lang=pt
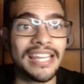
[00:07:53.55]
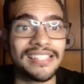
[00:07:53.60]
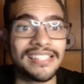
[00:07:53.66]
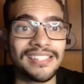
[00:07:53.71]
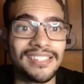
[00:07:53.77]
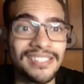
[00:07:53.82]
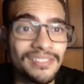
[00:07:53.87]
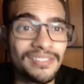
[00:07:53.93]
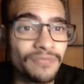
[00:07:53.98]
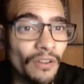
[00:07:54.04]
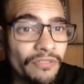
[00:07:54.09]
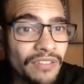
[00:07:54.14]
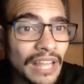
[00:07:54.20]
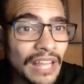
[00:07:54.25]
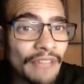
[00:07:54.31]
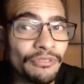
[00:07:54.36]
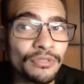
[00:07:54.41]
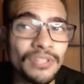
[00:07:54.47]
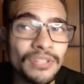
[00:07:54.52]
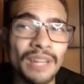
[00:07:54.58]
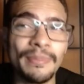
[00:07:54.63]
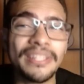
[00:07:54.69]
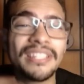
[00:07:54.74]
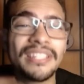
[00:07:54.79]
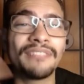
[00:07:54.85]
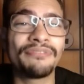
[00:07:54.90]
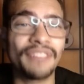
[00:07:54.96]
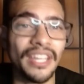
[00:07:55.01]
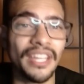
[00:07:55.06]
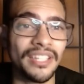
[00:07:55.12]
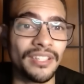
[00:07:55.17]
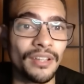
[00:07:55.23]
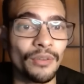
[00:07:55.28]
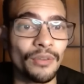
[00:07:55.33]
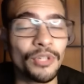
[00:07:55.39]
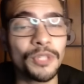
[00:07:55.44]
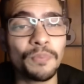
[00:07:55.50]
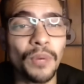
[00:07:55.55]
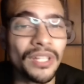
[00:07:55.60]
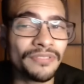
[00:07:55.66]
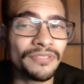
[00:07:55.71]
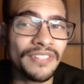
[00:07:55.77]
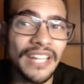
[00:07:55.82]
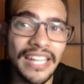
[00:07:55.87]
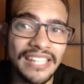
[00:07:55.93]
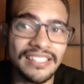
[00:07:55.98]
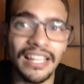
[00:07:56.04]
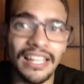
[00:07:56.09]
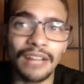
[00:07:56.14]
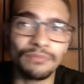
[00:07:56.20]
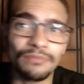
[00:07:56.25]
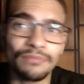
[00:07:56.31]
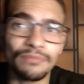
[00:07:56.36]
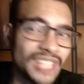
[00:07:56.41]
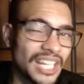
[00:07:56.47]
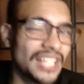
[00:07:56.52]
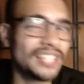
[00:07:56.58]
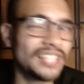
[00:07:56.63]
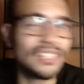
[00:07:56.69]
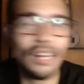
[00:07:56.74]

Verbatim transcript: se desenvolve lá e futuramente vende, o esporte ficaria, sei lá, com 30%,